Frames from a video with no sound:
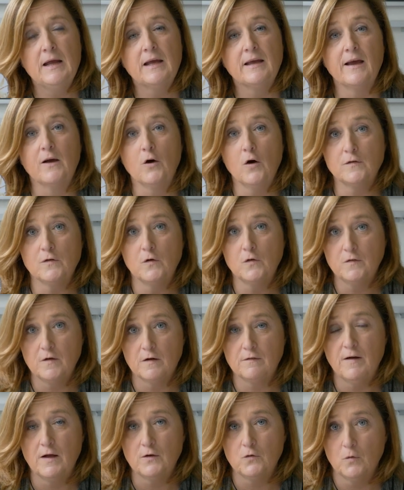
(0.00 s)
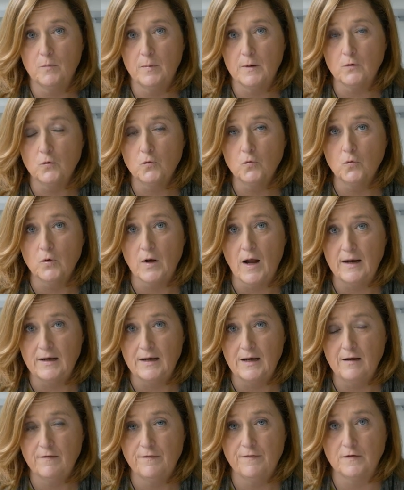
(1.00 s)
Che cosa ha osservato Bandura
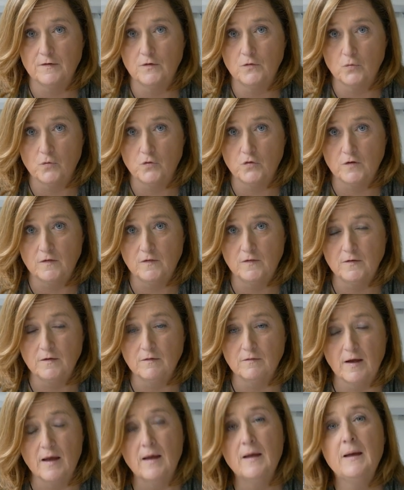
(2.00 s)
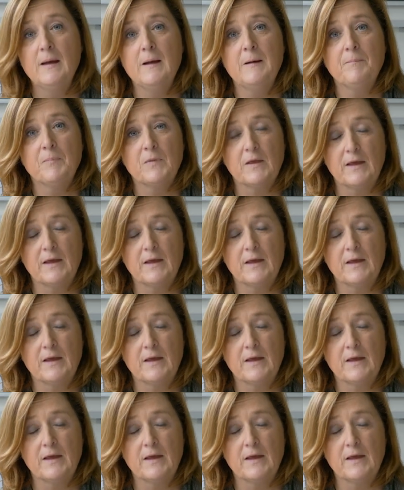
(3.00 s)
nelle fasi successive?